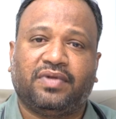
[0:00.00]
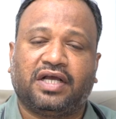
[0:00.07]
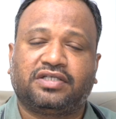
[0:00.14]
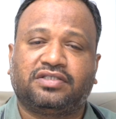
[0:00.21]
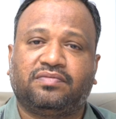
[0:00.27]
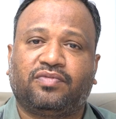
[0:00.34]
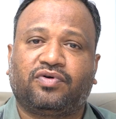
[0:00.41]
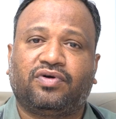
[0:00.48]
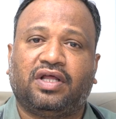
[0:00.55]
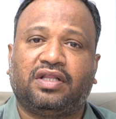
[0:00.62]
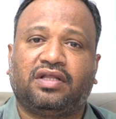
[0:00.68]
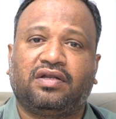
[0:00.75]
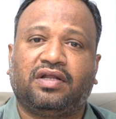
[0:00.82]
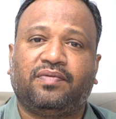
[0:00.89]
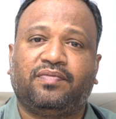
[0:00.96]
మ్యాక్సిమం
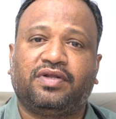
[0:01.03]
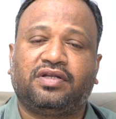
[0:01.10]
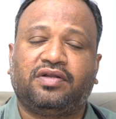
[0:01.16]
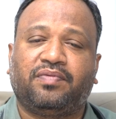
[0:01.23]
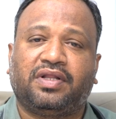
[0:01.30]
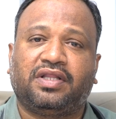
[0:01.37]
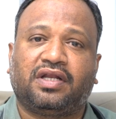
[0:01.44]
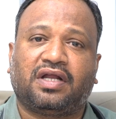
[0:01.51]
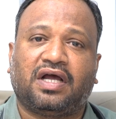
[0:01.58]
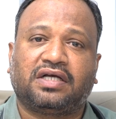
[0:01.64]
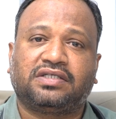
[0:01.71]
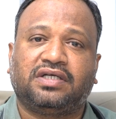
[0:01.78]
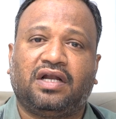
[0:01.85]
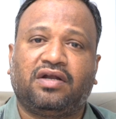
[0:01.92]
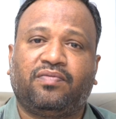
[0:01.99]
అందరూ ఏంటంటే మధ్య
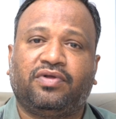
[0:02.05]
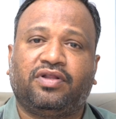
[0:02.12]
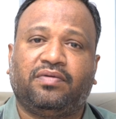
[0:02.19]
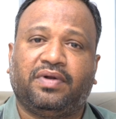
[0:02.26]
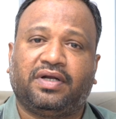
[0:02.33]
రాక్ సాల్ట్ మొదలు